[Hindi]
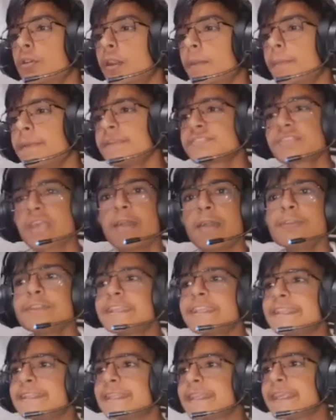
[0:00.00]
अबे साउंड
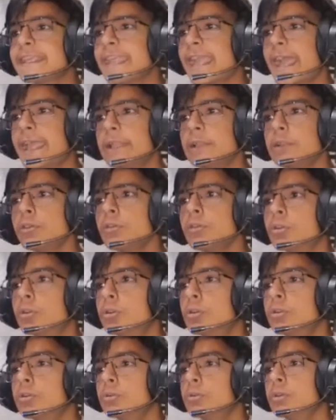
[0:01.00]
किधर गया हेलो
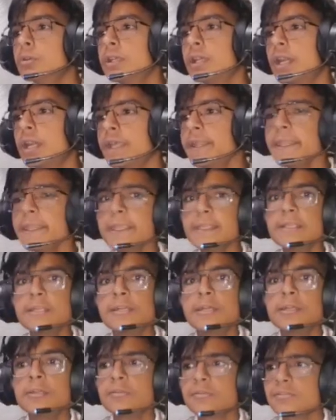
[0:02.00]
अरे
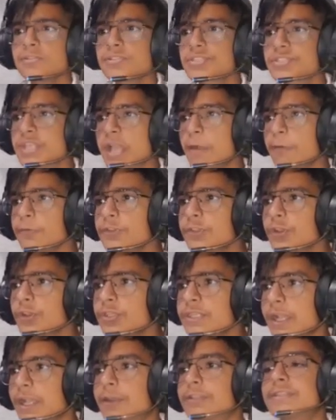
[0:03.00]
साउंड क्यों
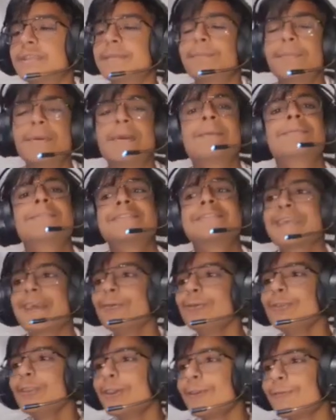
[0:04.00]
नहीं अजय
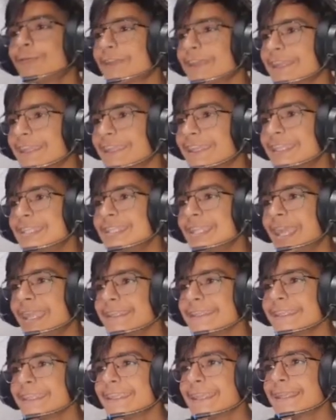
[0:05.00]
साउंड ऑफ कर रखी थी
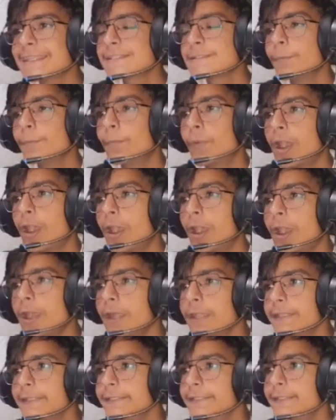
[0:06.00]
आएगी कैसे
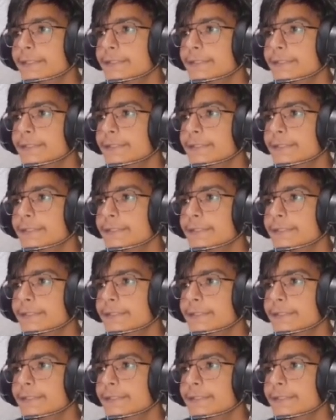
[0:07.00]
भाई